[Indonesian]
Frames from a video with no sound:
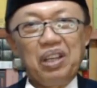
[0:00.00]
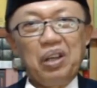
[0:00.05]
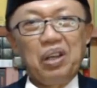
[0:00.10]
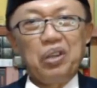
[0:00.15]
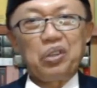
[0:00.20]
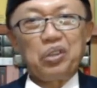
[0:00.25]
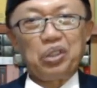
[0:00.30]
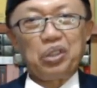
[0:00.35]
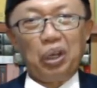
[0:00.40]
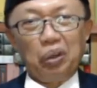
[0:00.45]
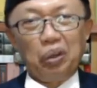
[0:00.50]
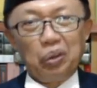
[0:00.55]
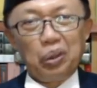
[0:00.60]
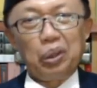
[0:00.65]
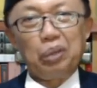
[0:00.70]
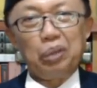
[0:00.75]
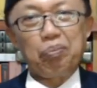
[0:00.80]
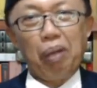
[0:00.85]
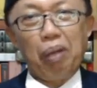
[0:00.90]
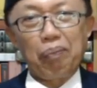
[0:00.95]
seluruh
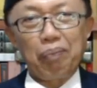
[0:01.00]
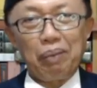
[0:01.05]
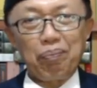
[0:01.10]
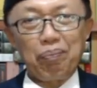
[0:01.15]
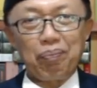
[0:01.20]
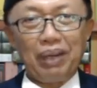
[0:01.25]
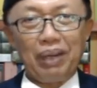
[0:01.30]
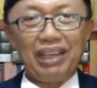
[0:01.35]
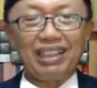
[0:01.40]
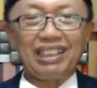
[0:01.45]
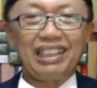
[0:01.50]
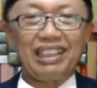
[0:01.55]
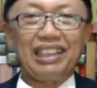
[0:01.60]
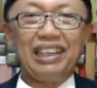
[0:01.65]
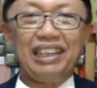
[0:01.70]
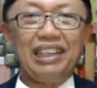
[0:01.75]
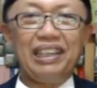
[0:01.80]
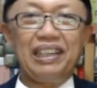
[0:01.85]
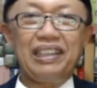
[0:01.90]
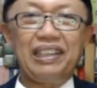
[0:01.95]
pemimpin negeri
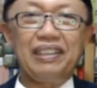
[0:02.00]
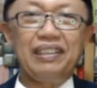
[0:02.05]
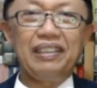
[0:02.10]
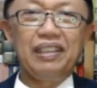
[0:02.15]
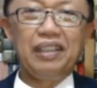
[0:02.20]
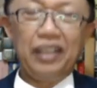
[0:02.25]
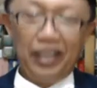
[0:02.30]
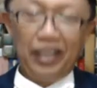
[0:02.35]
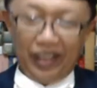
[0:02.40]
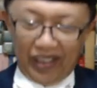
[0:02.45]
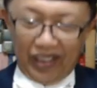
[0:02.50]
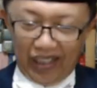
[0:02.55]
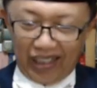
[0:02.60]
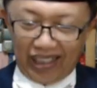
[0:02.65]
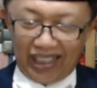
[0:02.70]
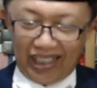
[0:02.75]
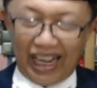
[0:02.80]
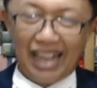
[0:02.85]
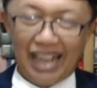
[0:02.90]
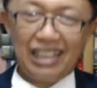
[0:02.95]
ini hingga
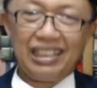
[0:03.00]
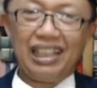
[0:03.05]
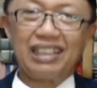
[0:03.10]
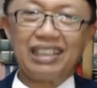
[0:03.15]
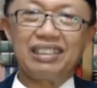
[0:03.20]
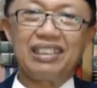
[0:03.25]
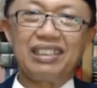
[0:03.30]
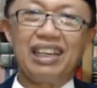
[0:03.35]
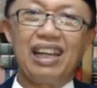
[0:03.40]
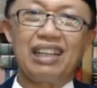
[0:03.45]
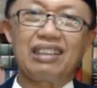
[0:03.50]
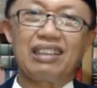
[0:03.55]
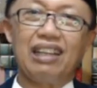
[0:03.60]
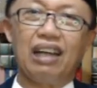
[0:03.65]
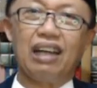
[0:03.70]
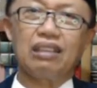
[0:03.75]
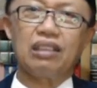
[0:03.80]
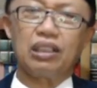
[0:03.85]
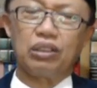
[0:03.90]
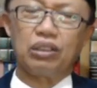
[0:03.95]
rakyat jelata
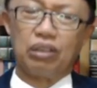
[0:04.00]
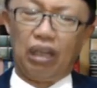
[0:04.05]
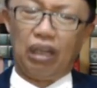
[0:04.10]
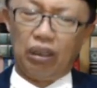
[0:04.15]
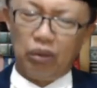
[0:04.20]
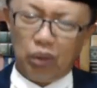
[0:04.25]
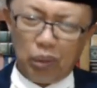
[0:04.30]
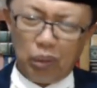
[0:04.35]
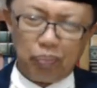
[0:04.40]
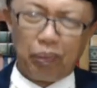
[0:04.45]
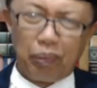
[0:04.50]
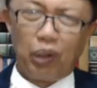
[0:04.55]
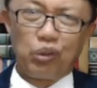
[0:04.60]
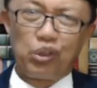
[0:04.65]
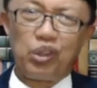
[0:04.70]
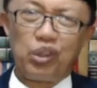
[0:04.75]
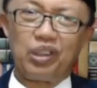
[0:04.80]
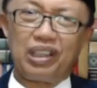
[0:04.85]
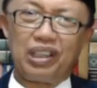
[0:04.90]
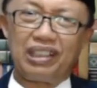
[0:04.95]
di seluruh
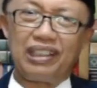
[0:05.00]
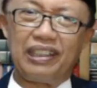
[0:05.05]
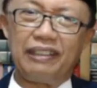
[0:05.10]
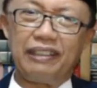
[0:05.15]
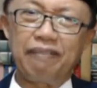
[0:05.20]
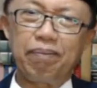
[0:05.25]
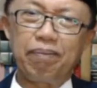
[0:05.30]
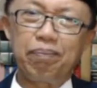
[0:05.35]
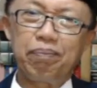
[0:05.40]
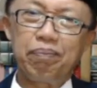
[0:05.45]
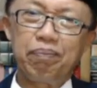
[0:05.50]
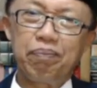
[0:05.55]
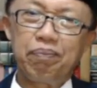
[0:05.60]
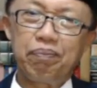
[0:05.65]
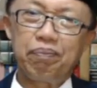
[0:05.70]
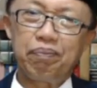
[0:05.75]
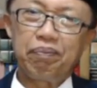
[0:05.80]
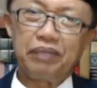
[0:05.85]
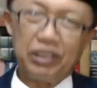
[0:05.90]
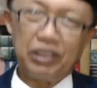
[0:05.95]
pelosok negeri
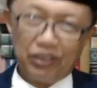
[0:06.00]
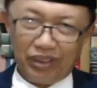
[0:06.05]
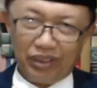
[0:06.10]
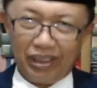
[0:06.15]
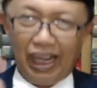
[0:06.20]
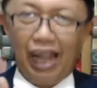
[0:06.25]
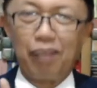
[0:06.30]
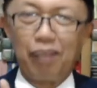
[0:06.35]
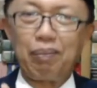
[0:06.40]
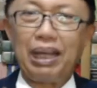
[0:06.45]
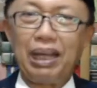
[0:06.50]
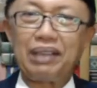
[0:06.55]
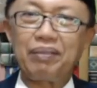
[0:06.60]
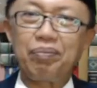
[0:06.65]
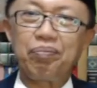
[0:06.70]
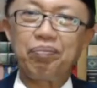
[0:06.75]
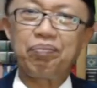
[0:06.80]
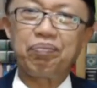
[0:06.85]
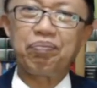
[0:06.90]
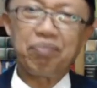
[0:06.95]
selamat,
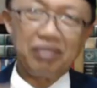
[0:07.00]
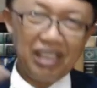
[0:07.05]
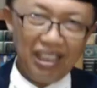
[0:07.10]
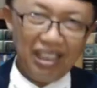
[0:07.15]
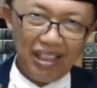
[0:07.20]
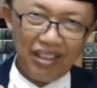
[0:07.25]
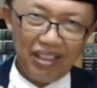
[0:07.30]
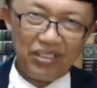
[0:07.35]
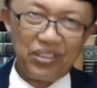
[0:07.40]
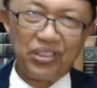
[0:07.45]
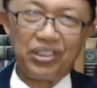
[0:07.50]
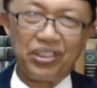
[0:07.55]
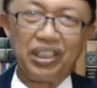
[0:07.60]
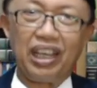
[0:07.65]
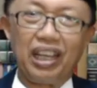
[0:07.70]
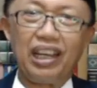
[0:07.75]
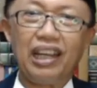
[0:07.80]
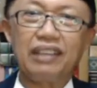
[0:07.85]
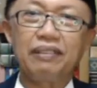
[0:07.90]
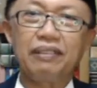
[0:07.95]

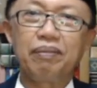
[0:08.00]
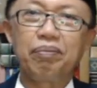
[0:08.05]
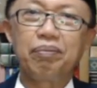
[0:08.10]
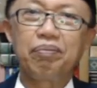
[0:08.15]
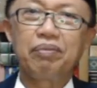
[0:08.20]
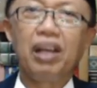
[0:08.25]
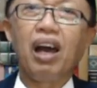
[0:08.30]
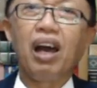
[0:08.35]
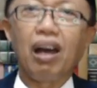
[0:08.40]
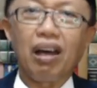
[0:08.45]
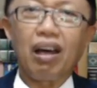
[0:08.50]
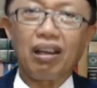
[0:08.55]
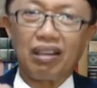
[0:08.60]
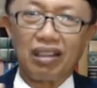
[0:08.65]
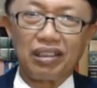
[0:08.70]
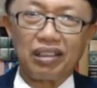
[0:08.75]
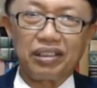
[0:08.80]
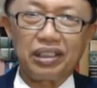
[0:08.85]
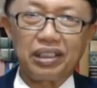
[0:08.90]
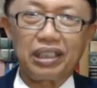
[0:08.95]
sehat,
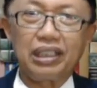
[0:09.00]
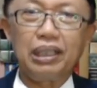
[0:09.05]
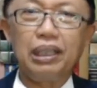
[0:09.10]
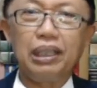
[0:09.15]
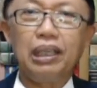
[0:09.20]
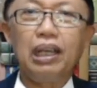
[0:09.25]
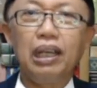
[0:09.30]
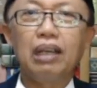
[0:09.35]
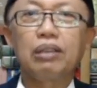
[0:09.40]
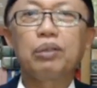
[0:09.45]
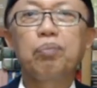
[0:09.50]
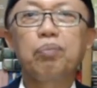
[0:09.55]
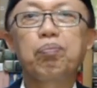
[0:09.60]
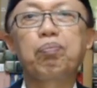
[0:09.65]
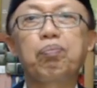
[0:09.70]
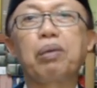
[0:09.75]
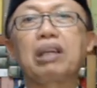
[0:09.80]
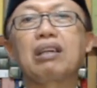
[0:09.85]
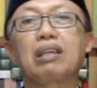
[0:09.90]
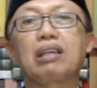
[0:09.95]
rezeki
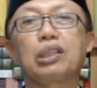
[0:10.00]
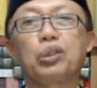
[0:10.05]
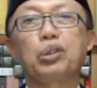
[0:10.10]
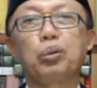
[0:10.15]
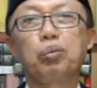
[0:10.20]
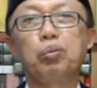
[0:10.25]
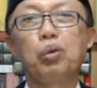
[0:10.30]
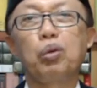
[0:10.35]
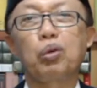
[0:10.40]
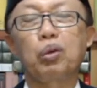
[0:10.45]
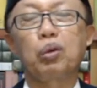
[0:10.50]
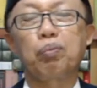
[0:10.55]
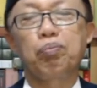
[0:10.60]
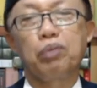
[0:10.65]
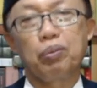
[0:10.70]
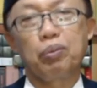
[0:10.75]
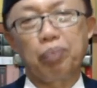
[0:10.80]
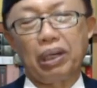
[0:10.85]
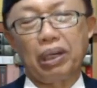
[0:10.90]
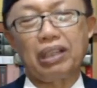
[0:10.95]
berkecukup,
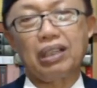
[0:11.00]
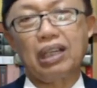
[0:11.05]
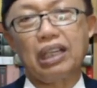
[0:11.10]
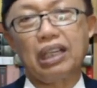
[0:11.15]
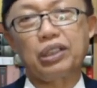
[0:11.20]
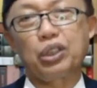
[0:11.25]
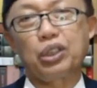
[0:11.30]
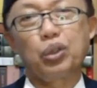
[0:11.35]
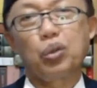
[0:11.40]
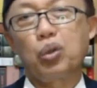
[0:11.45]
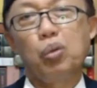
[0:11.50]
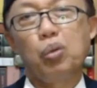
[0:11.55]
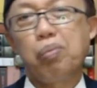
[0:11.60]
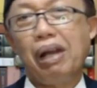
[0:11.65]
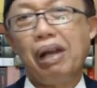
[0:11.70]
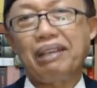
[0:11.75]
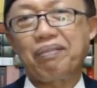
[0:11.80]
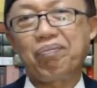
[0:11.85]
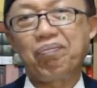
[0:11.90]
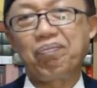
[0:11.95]
berkecukupan.